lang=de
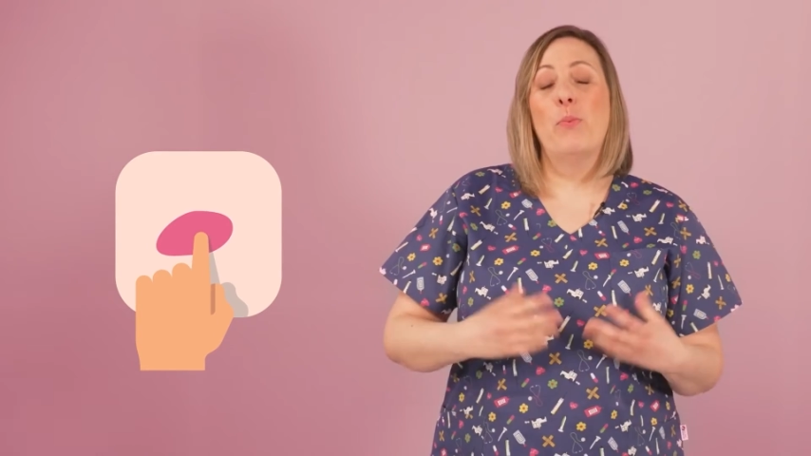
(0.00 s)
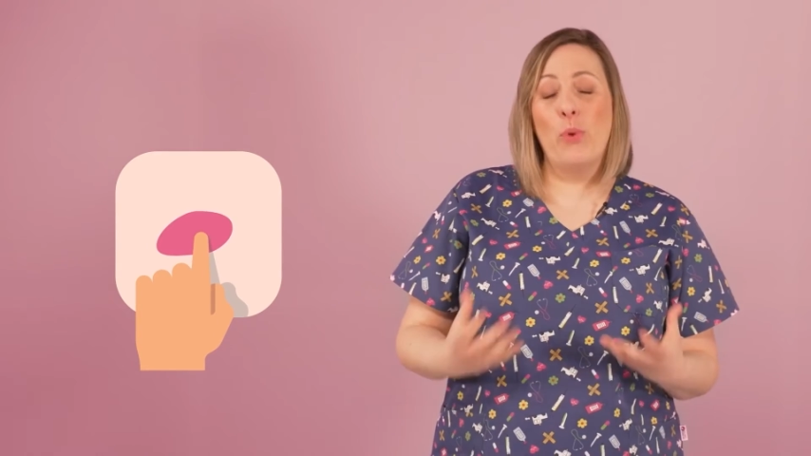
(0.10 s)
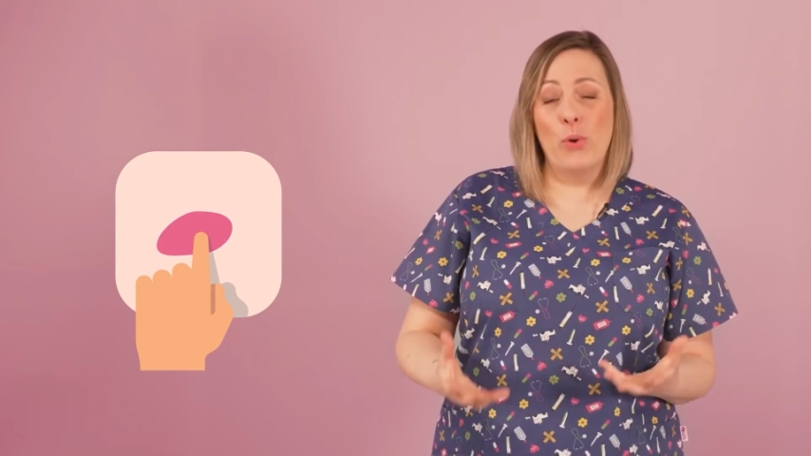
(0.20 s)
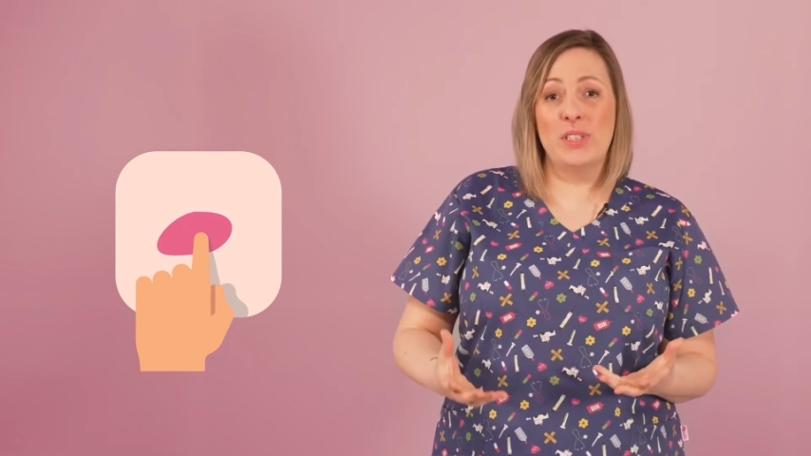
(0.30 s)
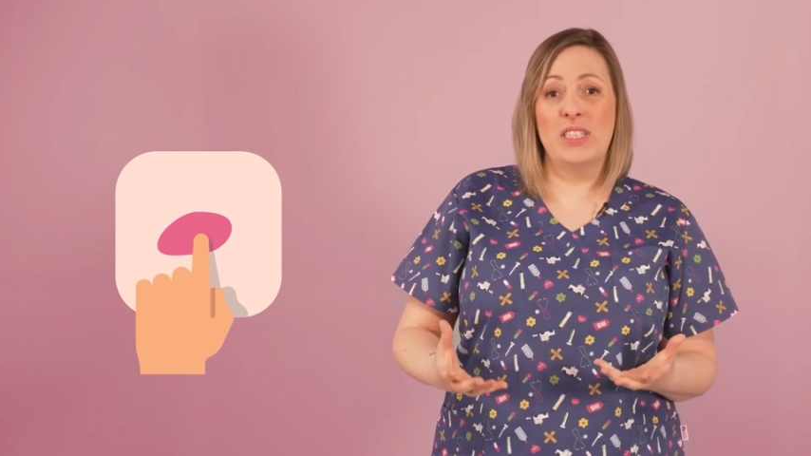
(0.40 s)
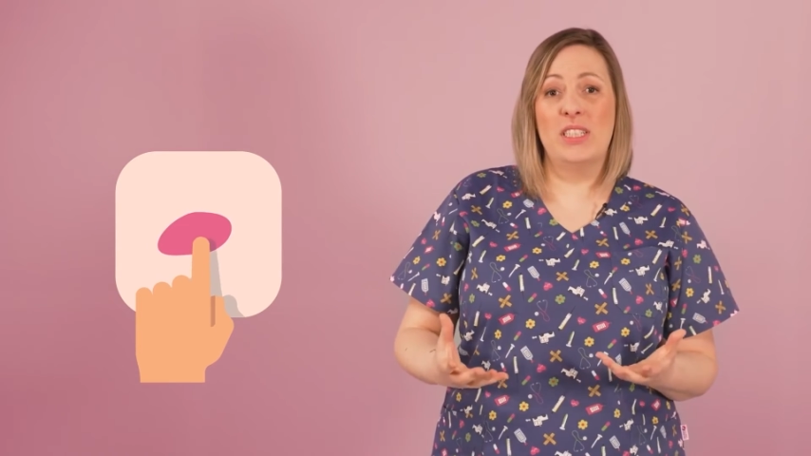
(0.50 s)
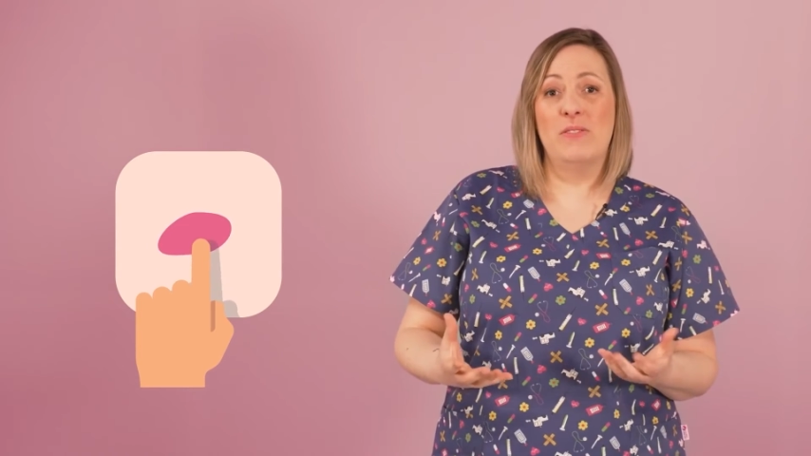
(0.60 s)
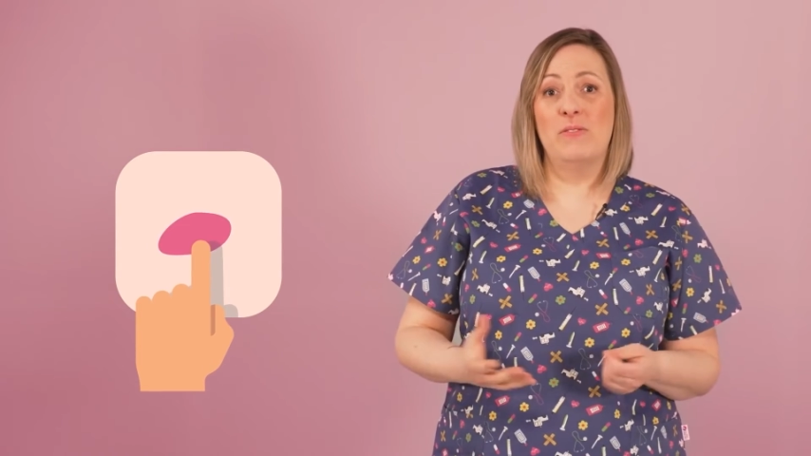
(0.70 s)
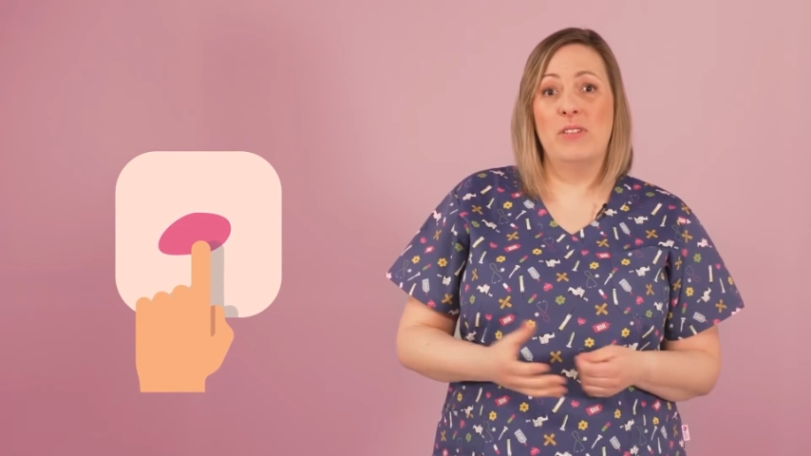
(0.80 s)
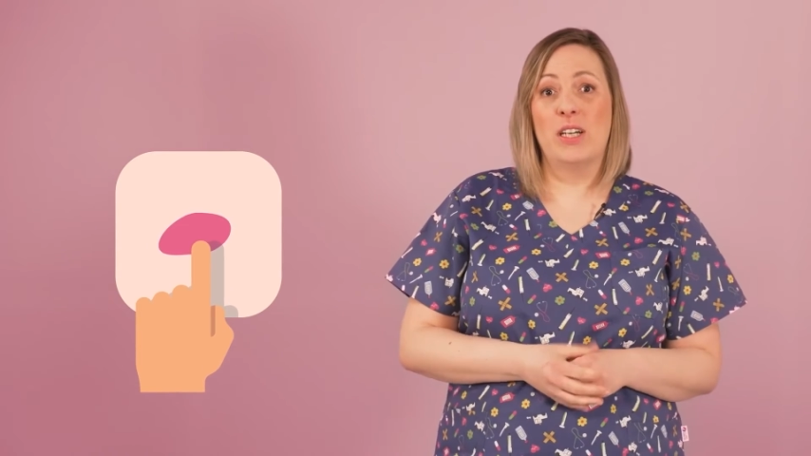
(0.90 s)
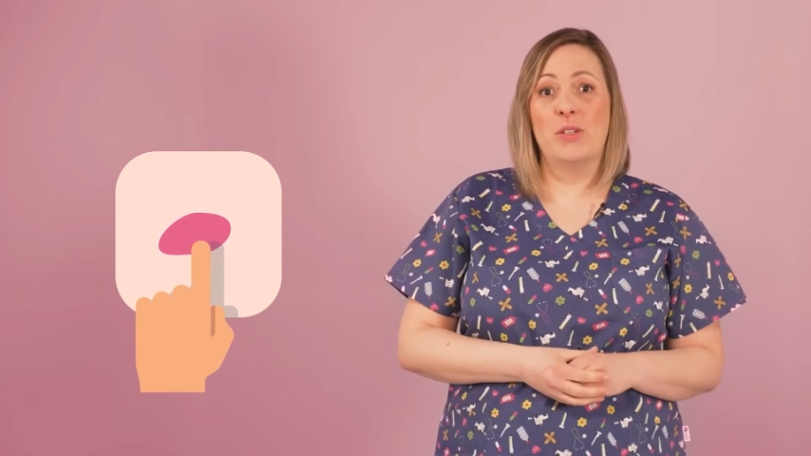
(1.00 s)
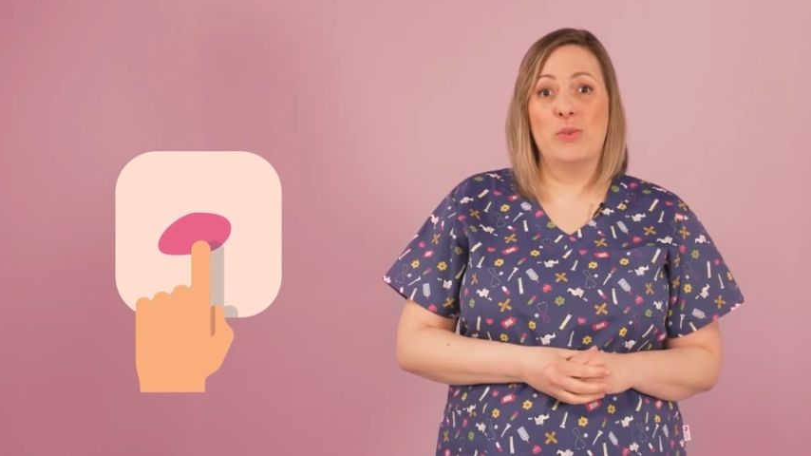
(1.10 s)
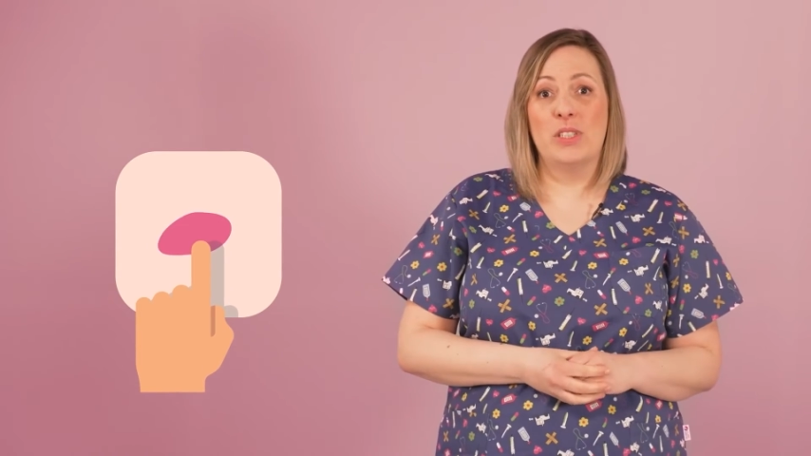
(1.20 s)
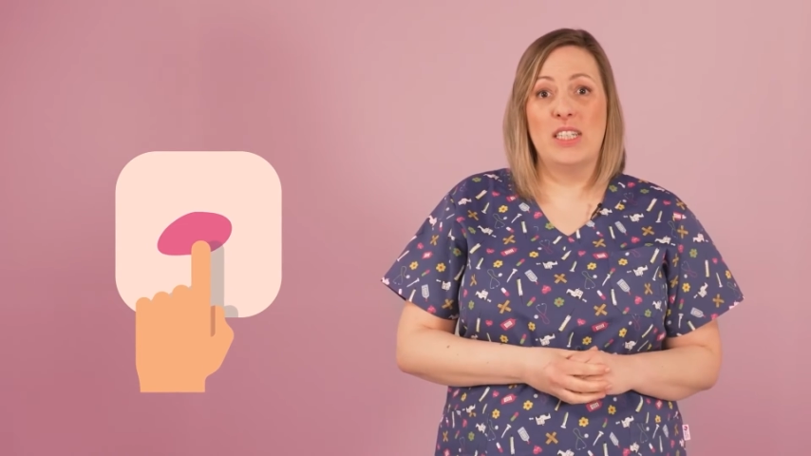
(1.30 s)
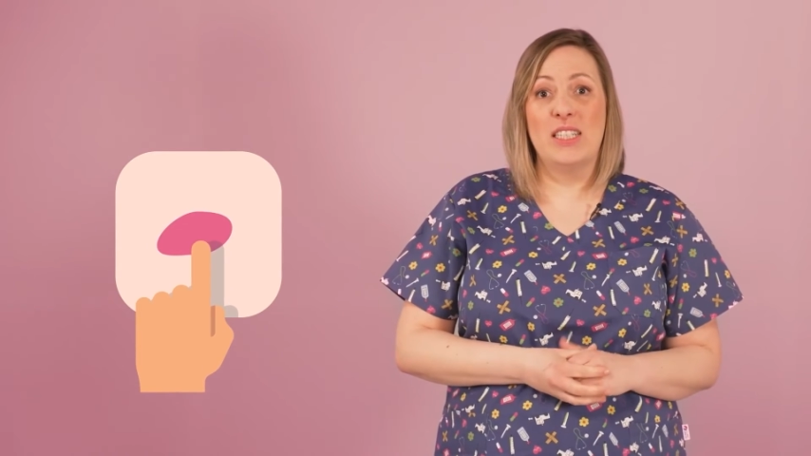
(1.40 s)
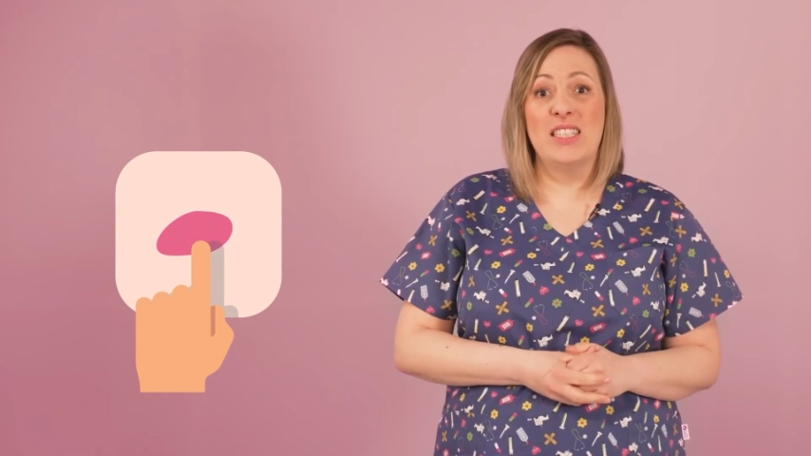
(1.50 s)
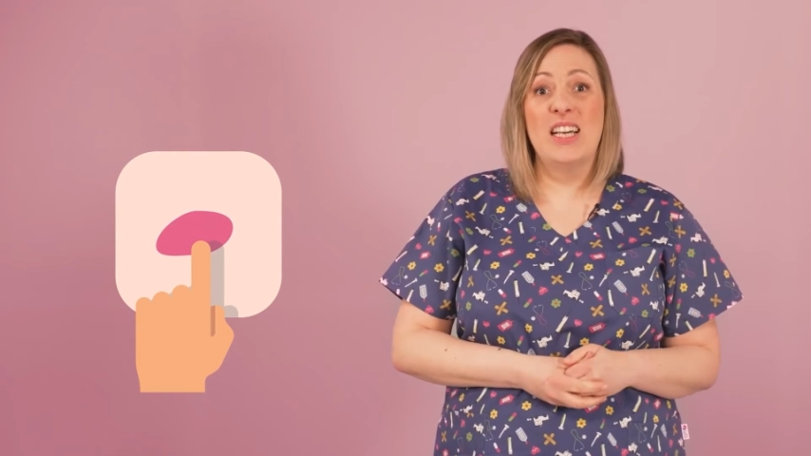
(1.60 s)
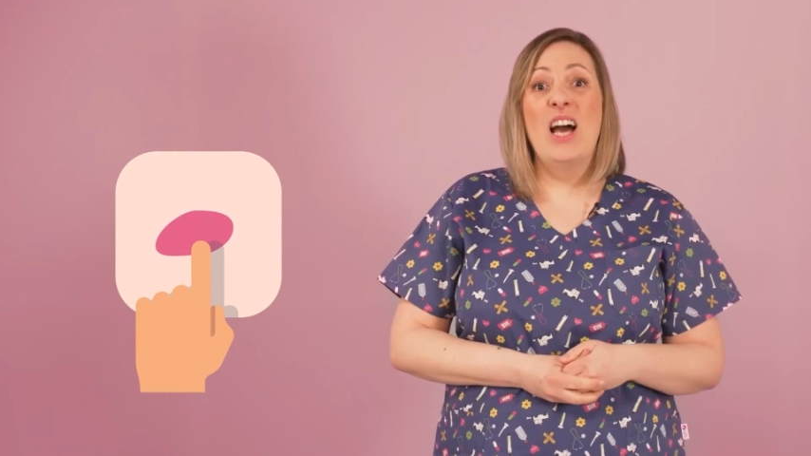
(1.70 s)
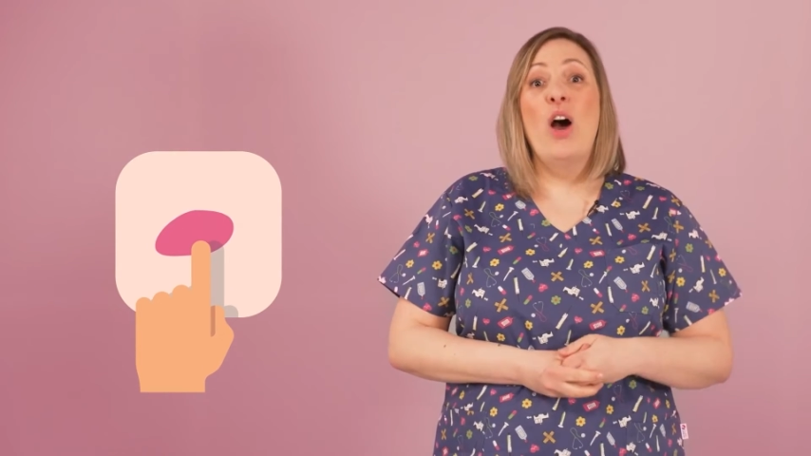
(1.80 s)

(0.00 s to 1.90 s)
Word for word: positiven Fingerdrucktest